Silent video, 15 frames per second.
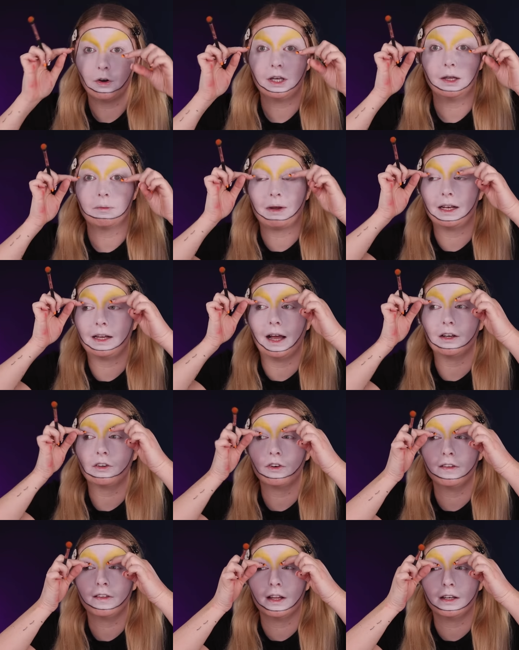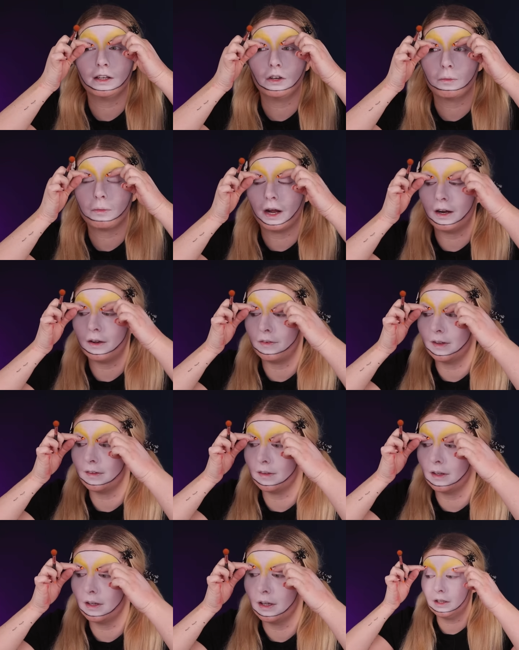Okay, meine Cut Grease hätte ich
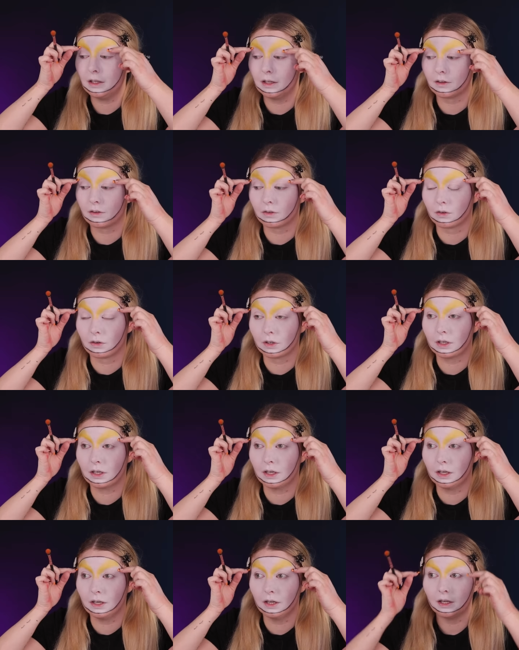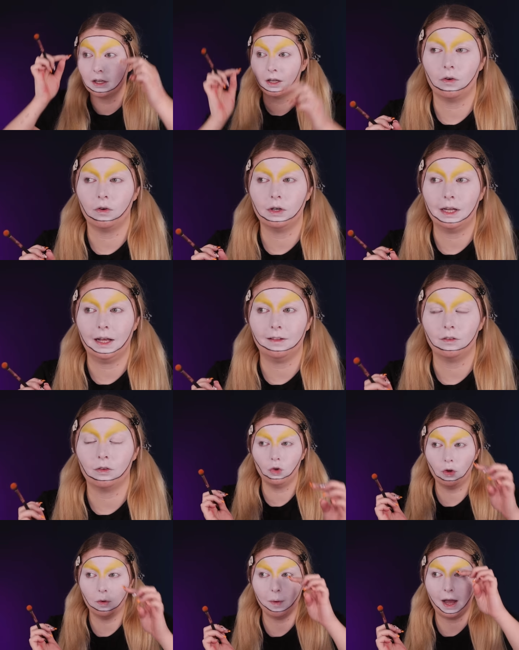normalerweise hier so, okay? Und jetzt
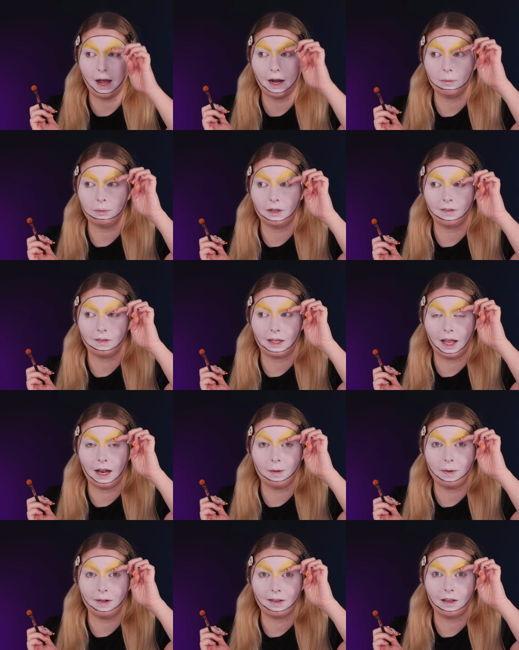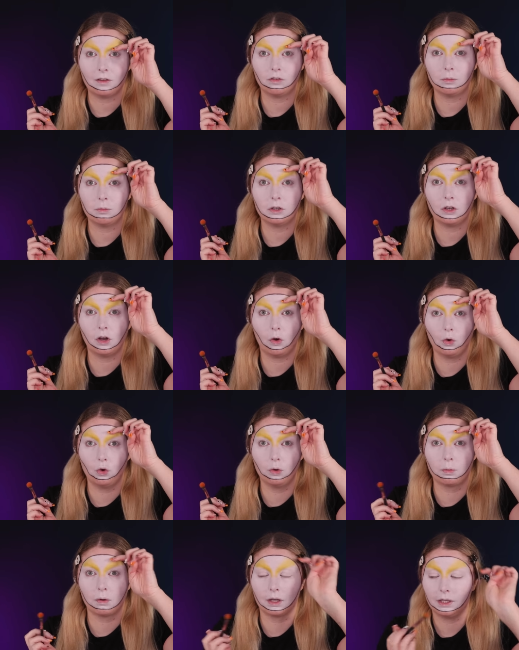überhalb des Gelbes heißt für mich
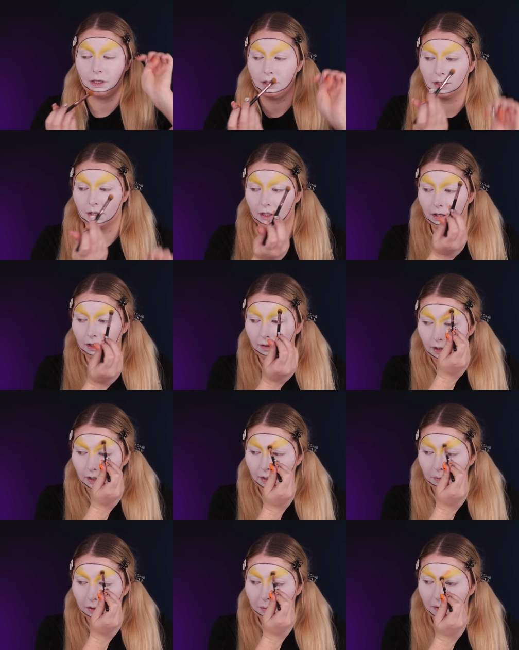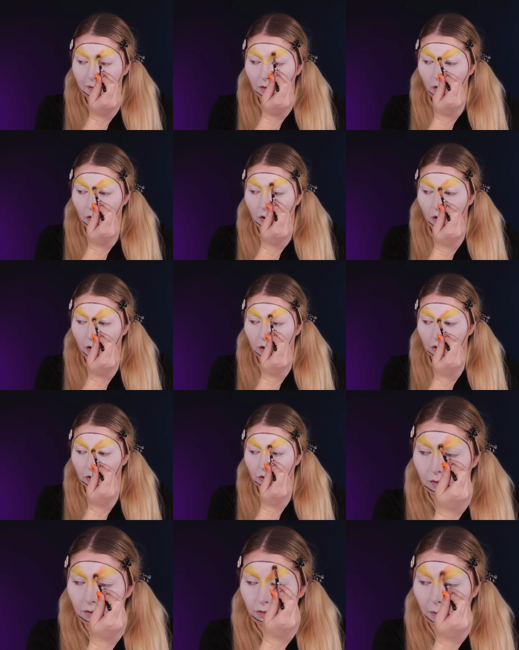darüber. Hier nehme ich mir jetzt
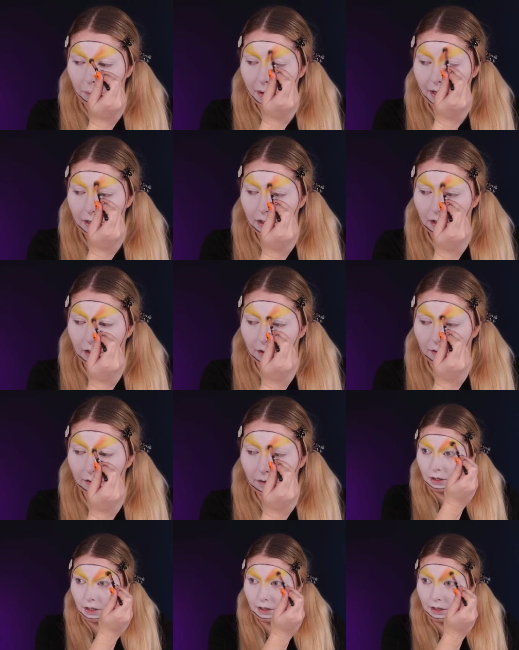Orange und verblende das